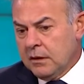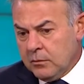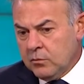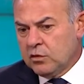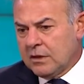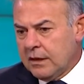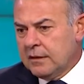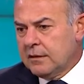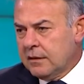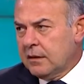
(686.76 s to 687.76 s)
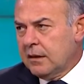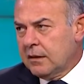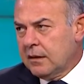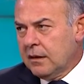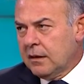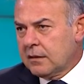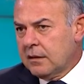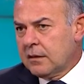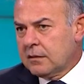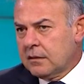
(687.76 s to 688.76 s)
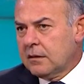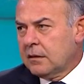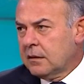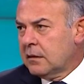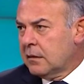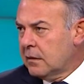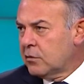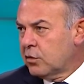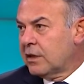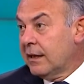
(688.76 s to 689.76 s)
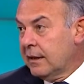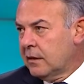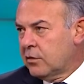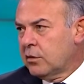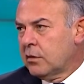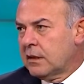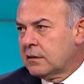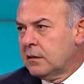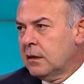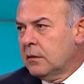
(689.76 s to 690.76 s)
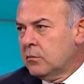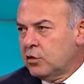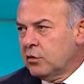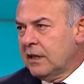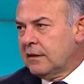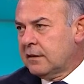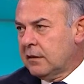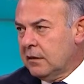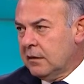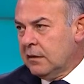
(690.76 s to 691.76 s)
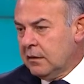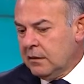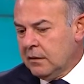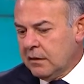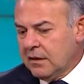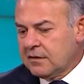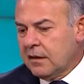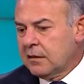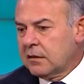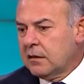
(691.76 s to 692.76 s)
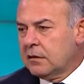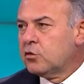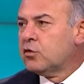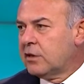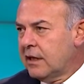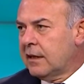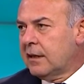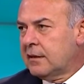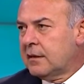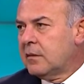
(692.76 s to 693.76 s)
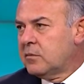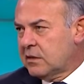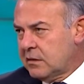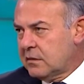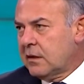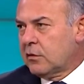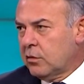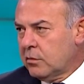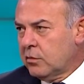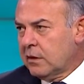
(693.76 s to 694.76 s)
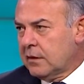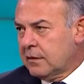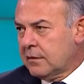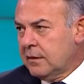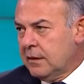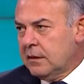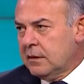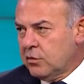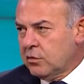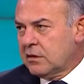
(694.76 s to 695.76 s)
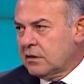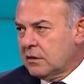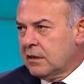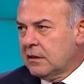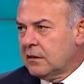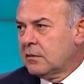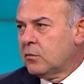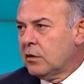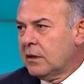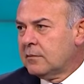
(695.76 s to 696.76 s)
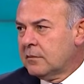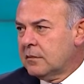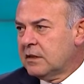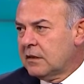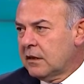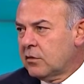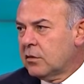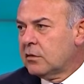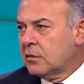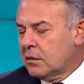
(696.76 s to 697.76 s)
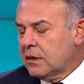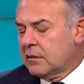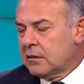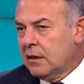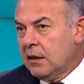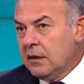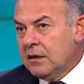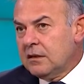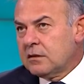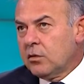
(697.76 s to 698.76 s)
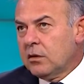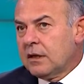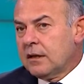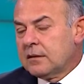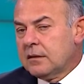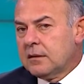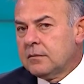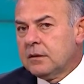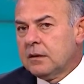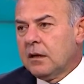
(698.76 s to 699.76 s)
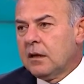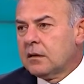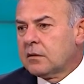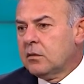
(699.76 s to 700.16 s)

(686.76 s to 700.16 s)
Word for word: bu sayede de ek kaynaklar e, Türkiye'ye getiriyorlar. Bütün getir, e, kazandıklarını Türkiye'ye getiren bir sektör bu arada. Hiç yurt dışında yatırımı olan Afrika'ya kadar gidiyor. Evet. Risk olarak da tabii ağırlıkta